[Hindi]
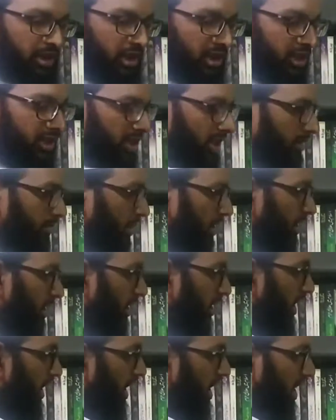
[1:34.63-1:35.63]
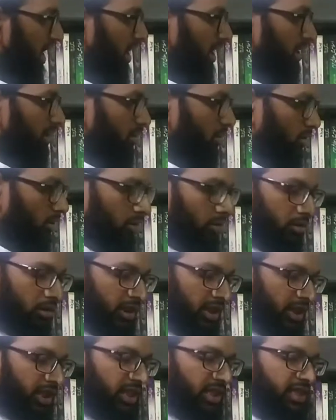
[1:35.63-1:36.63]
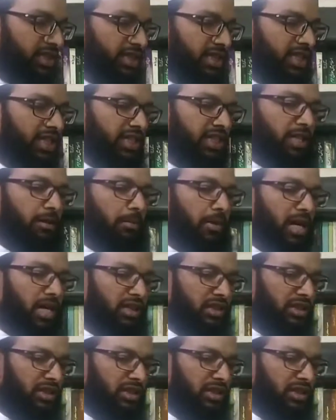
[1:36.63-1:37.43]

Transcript: रखी है मैंने तो ग्रीन स्क्रीन के बाद